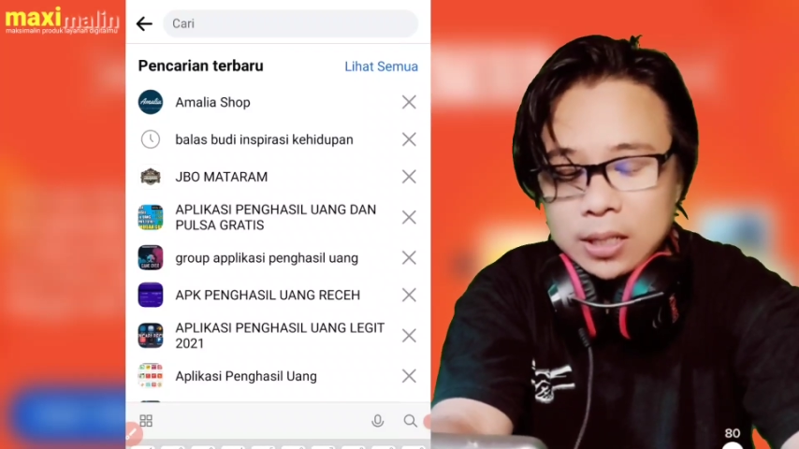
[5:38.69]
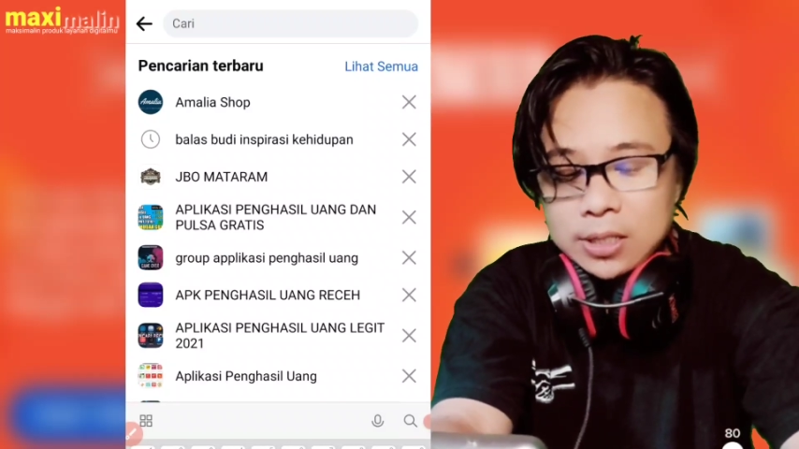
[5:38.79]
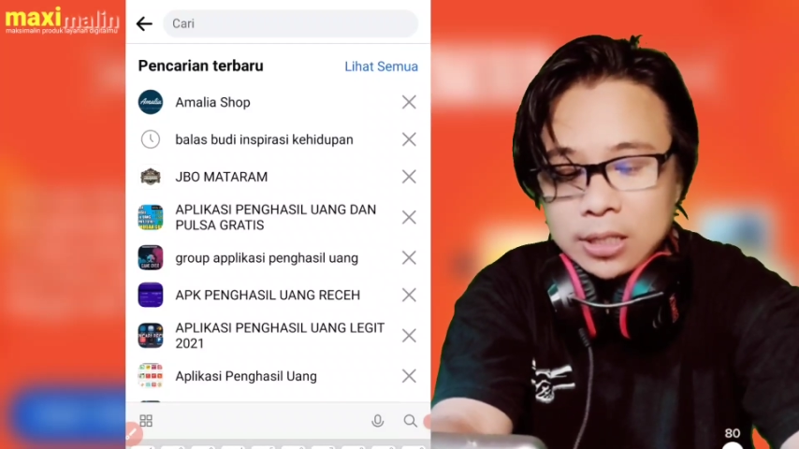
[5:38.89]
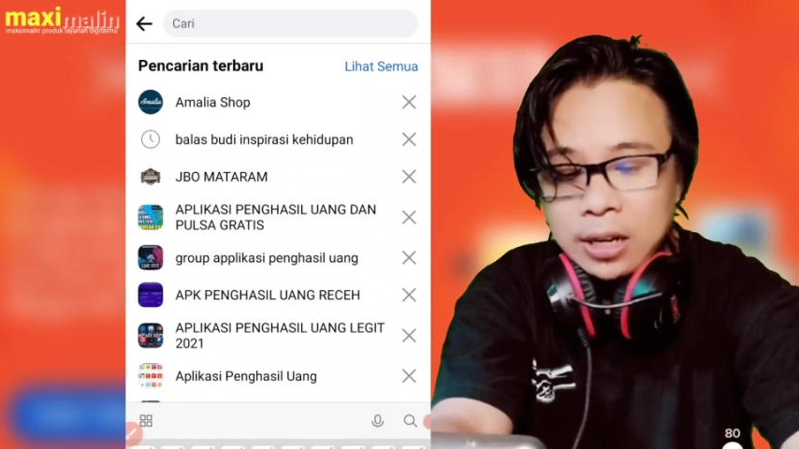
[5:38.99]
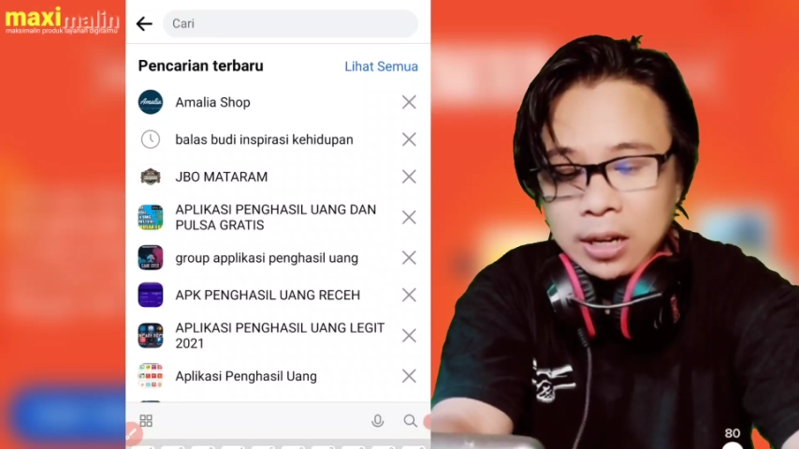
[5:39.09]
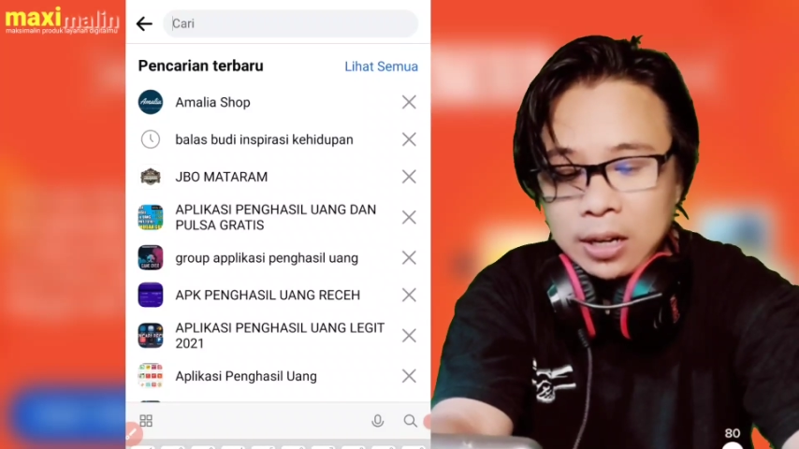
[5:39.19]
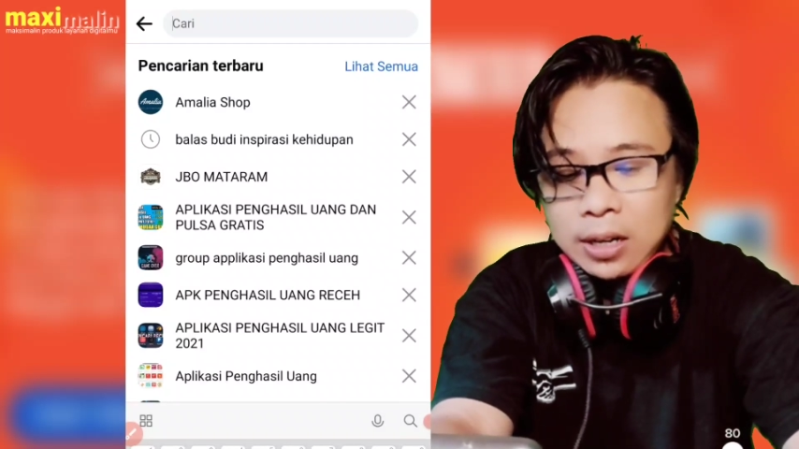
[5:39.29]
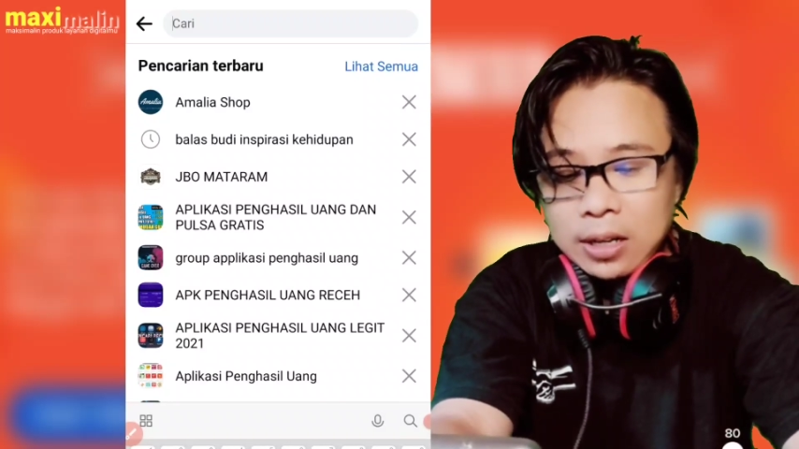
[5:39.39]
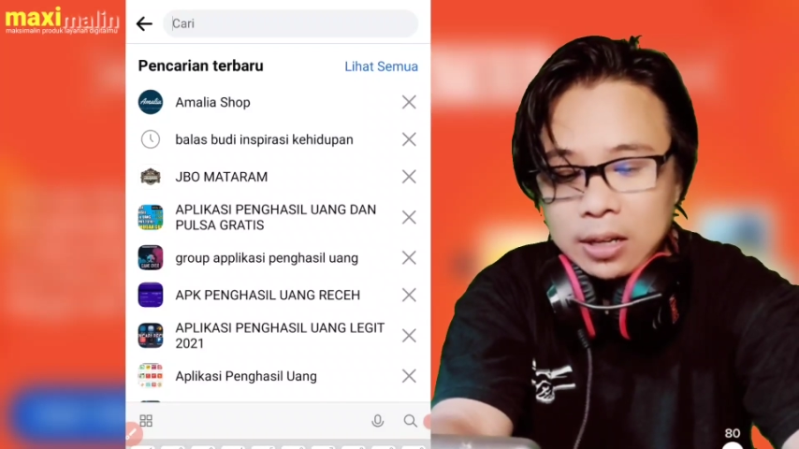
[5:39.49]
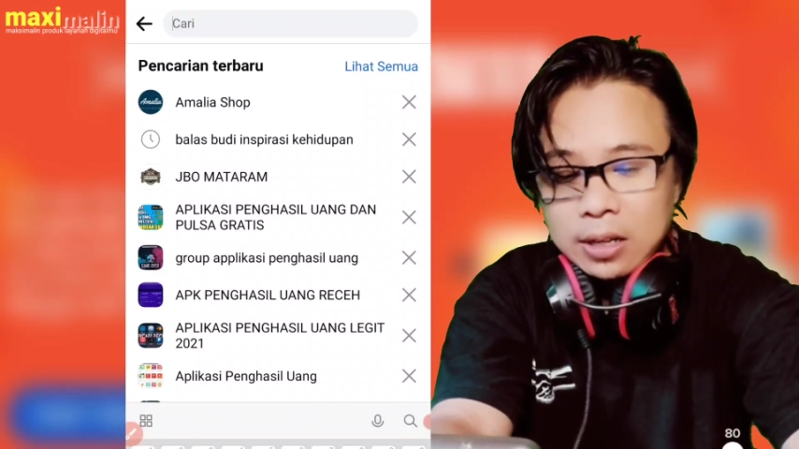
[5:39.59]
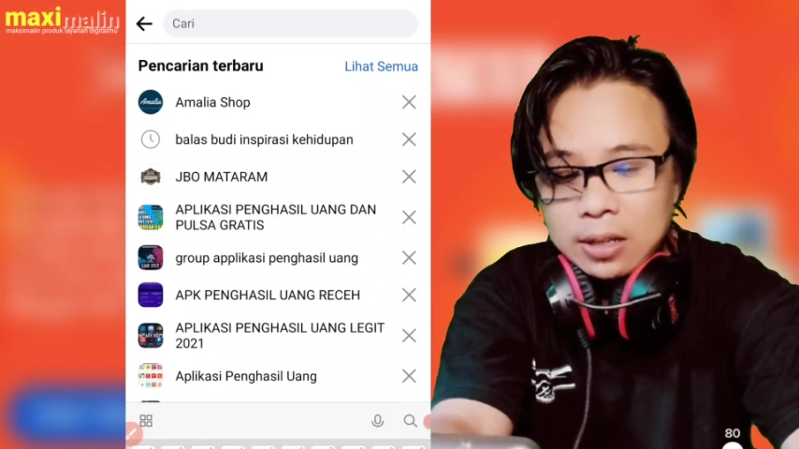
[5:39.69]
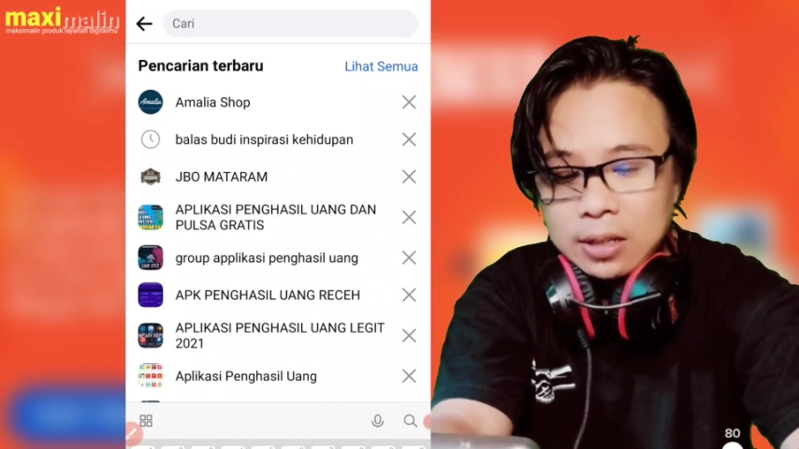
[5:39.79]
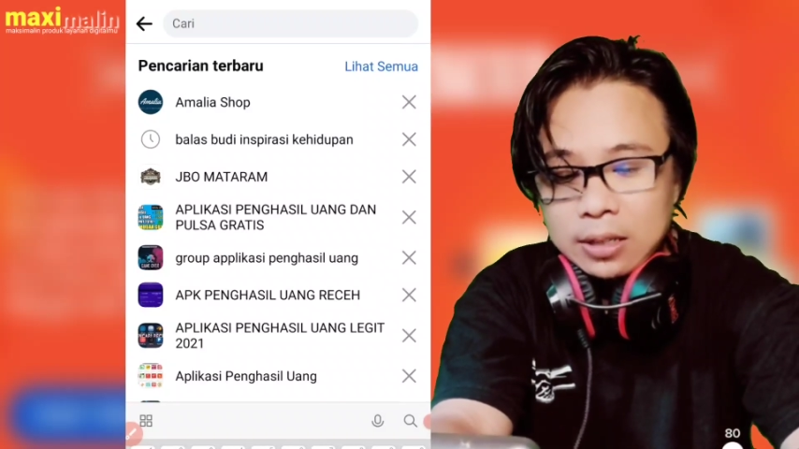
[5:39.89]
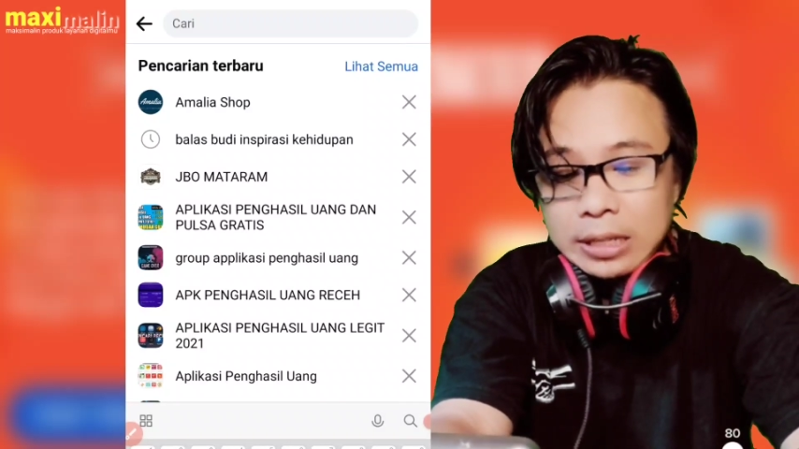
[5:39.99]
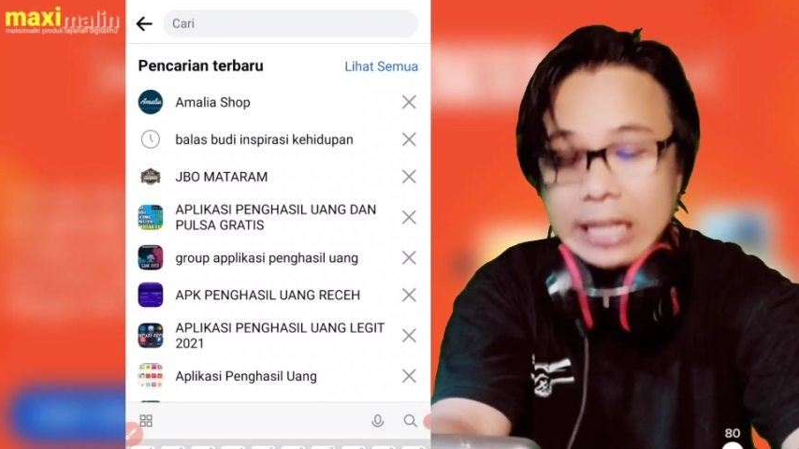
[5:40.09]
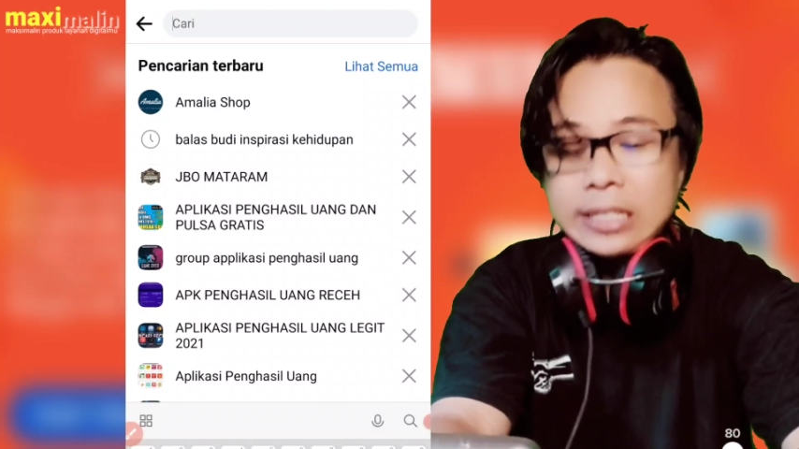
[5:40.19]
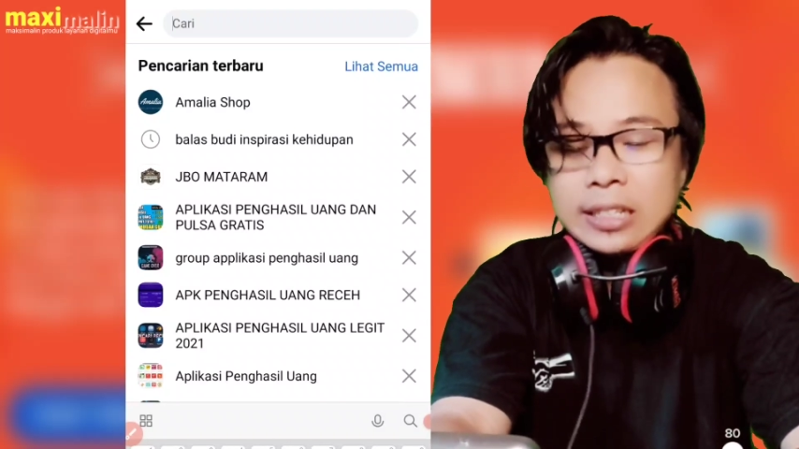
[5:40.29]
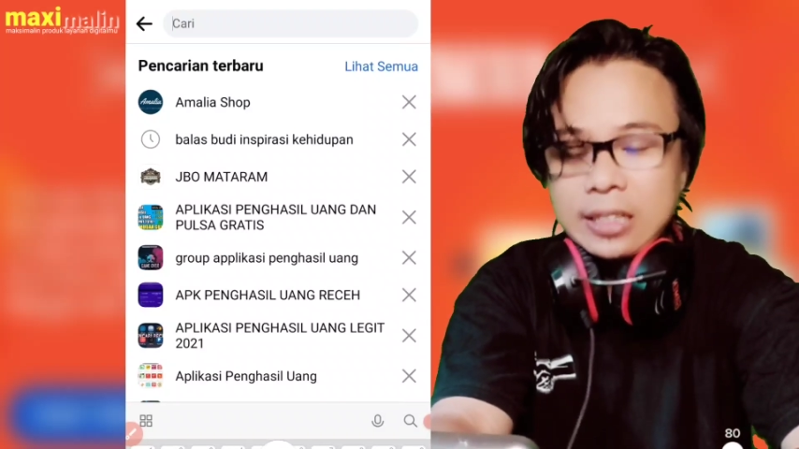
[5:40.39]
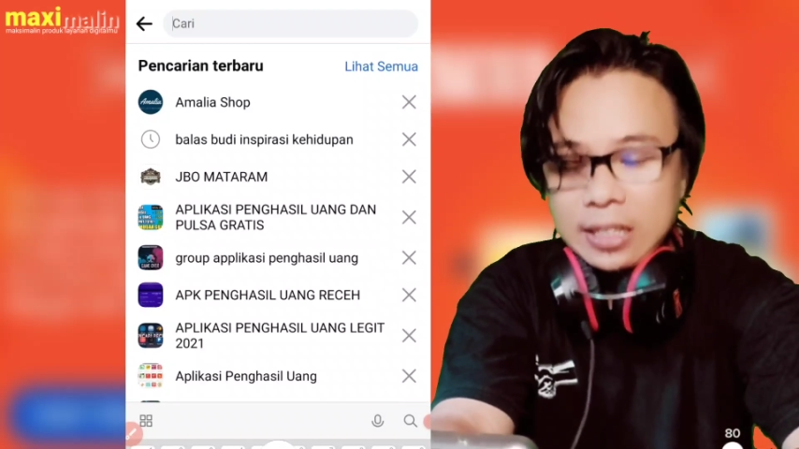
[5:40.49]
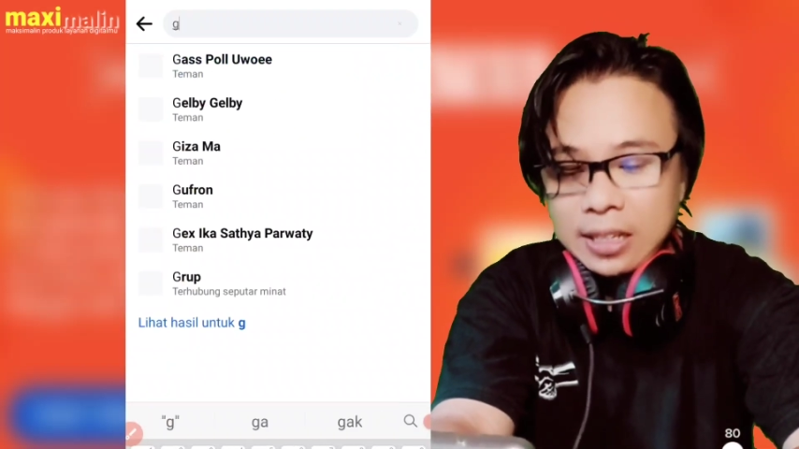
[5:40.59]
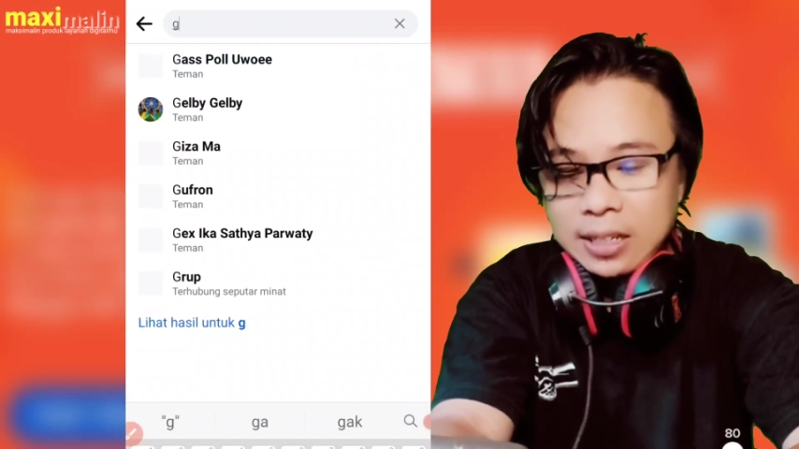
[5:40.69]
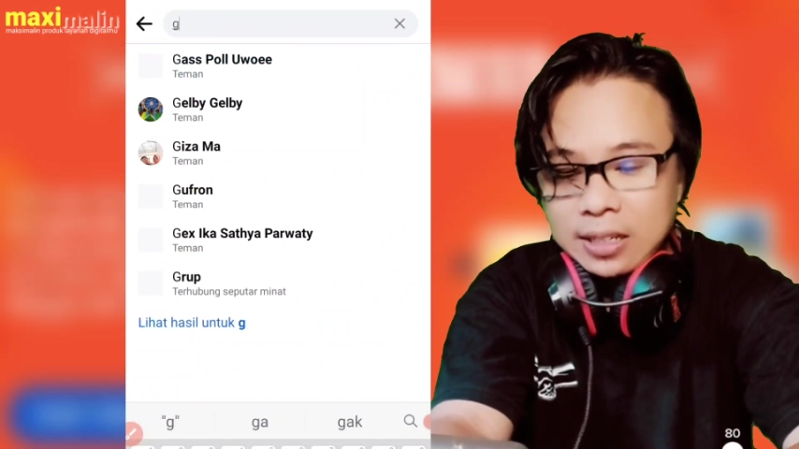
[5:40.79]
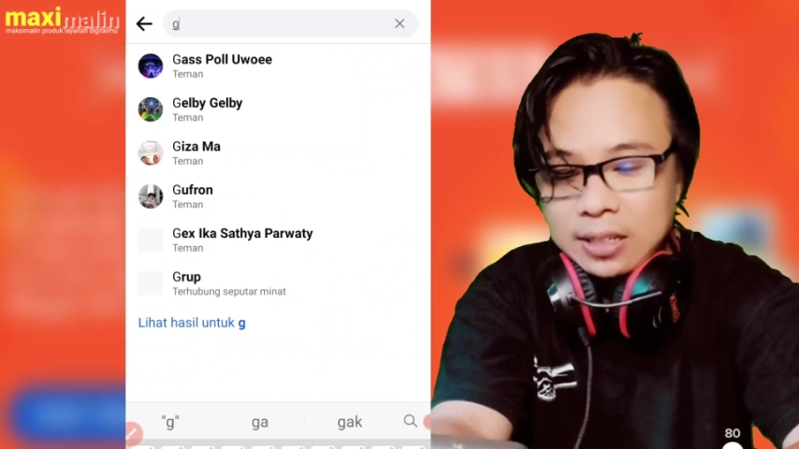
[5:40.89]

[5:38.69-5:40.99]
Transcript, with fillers: share gadget ya.